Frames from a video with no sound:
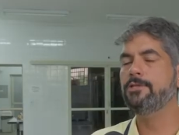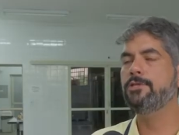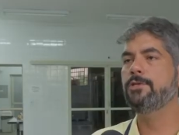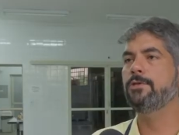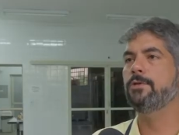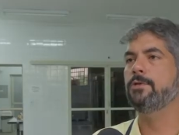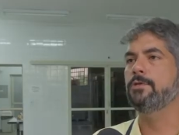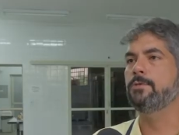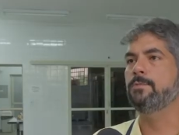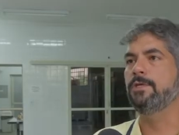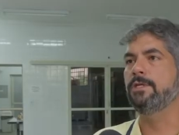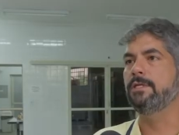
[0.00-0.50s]

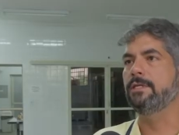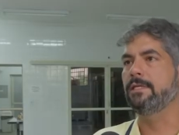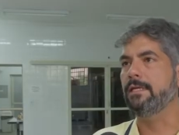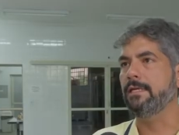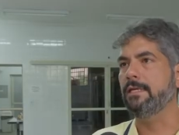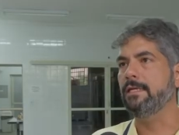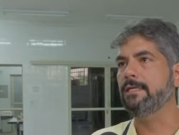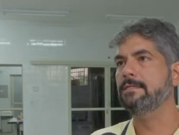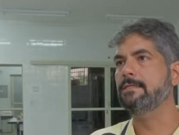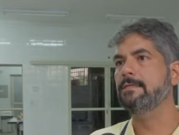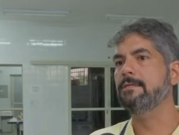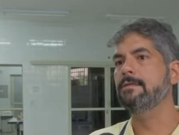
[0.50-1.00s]

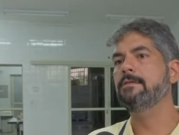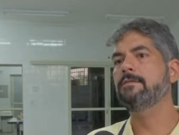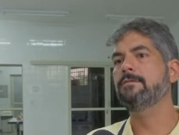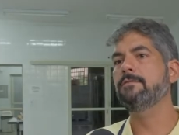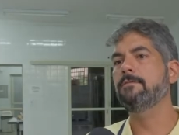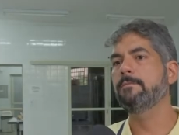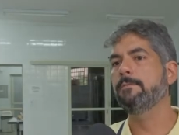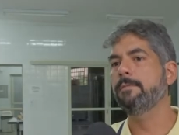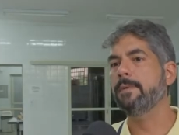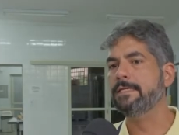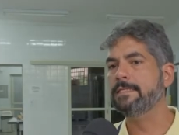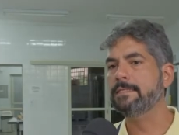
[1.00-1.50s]
2013 nós
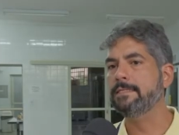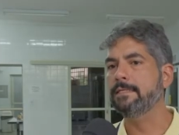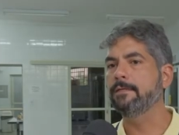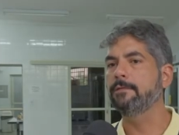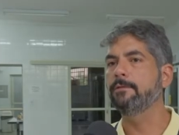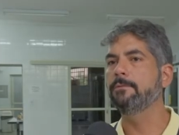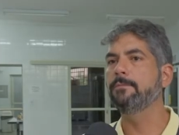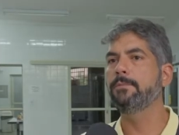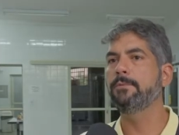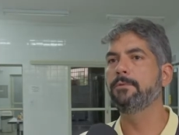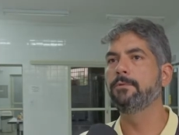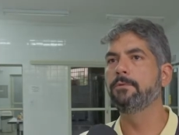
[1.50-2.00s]
vamos
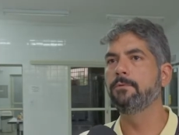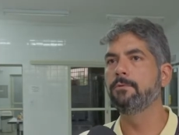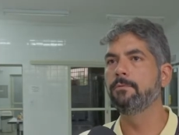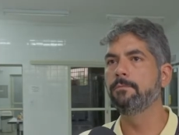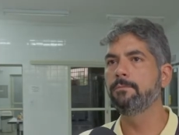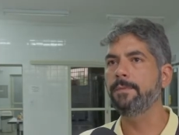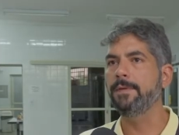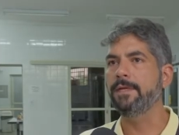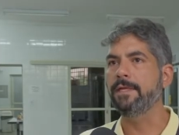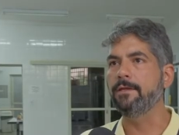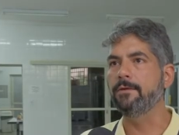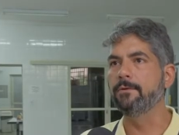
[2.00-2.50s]
passando por um
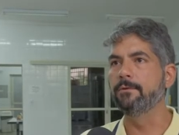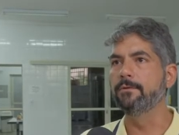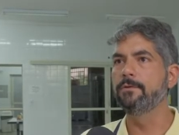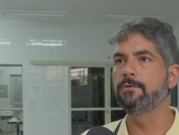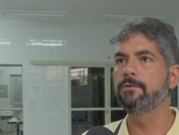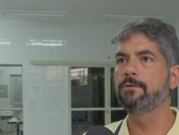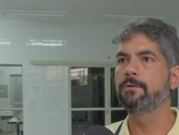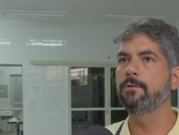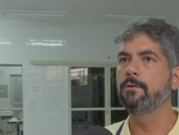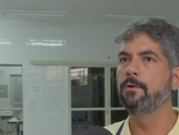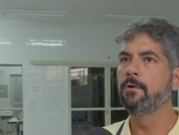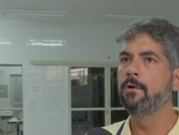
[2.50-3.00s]

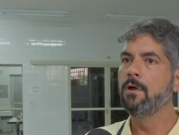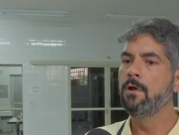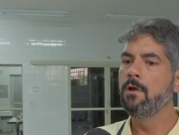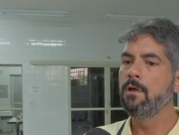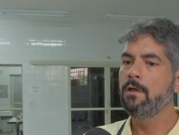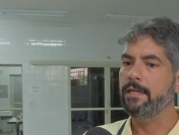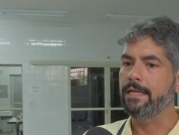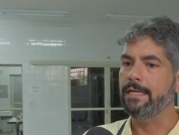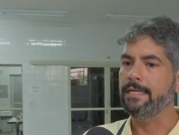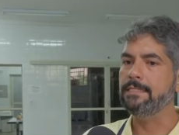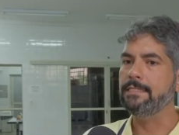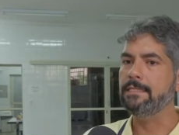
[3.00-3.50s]
período,
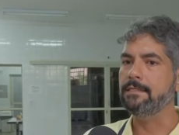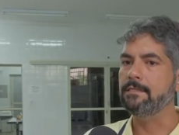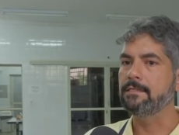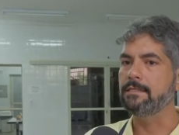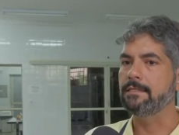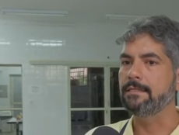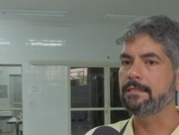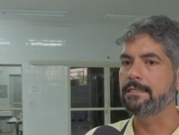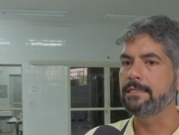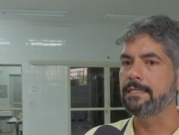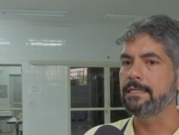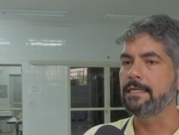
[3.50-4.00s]

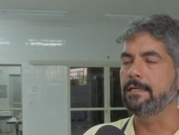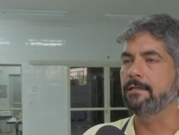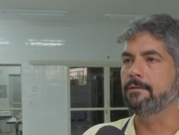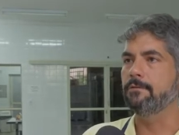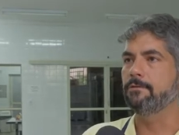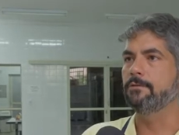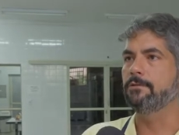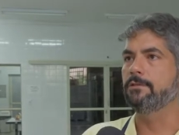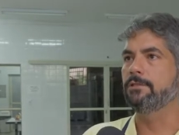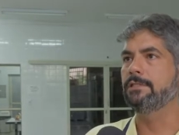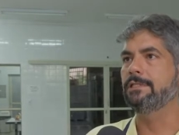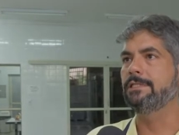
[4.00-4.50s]
esses
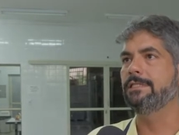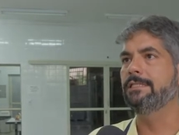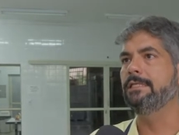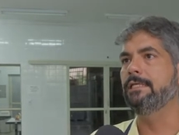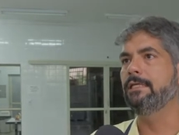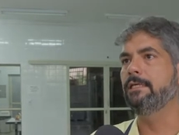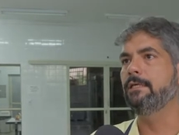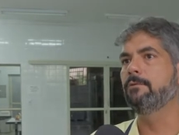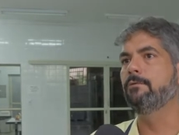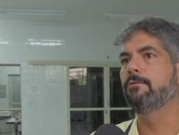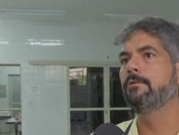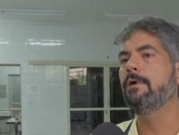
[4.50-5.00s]
anos,
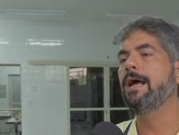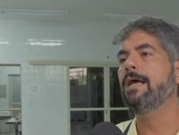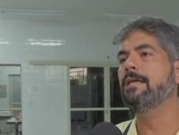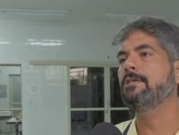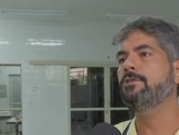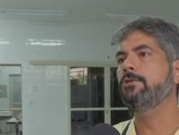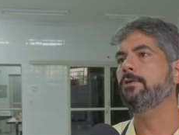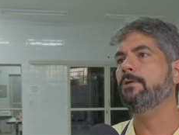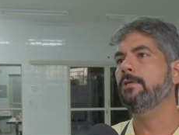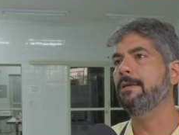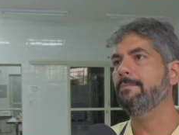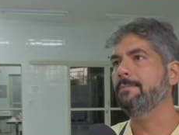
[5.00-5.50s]
de um
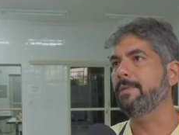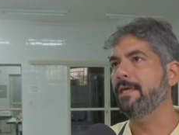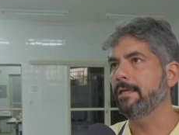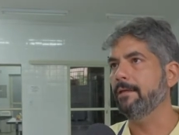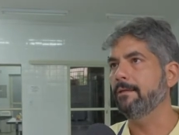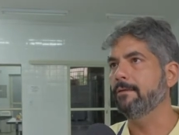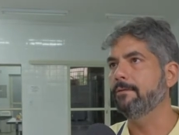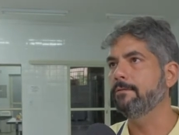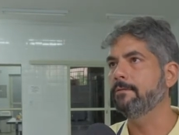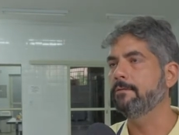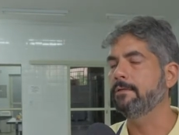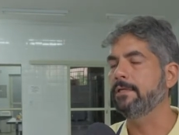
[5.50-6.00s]

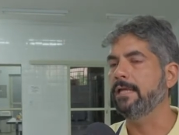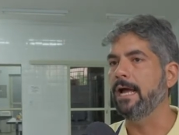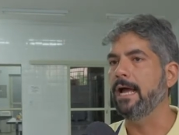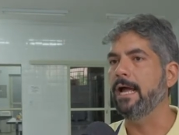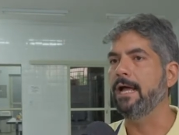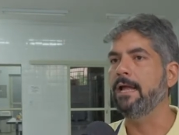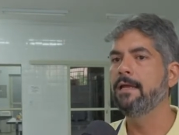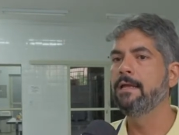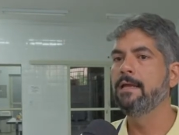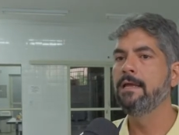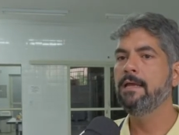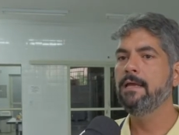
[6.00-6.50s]
racionamento. Tá?